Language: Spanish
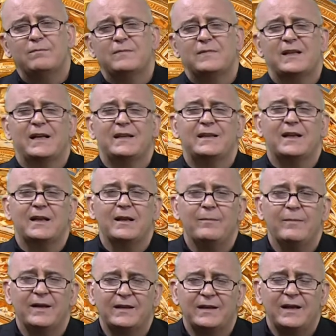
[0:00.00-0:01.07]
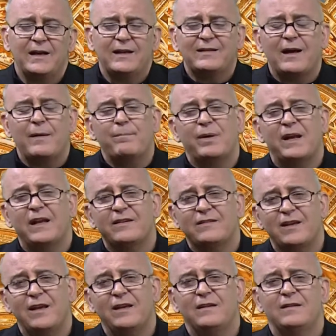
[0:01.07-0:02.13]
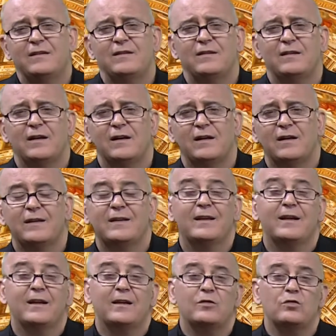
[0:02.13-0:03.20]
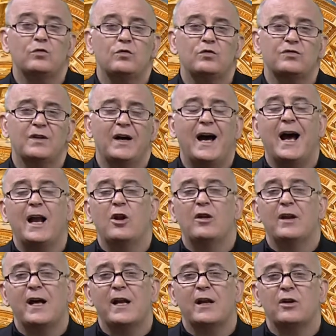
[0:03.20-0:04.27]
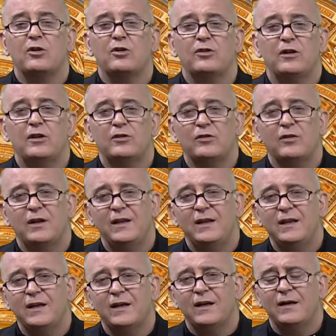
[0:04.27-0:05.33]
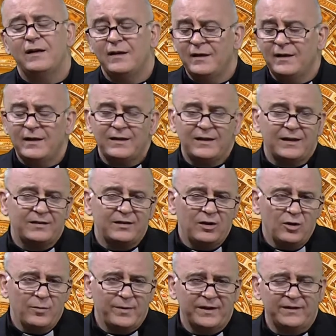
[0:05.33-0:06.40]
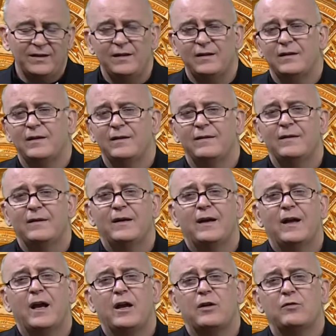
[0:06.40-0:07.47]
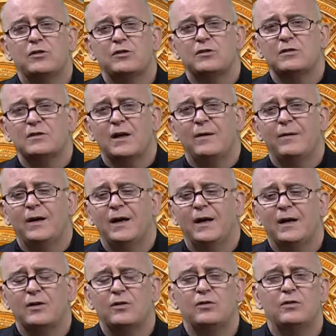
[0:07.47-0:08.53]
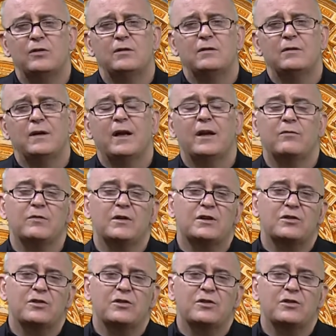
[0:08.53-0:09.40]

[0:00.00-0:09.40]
tratar de mantener esa presencia de Jesús a lo largo de todo el día y hacerlo presente en nuestro trabajo, en nuestro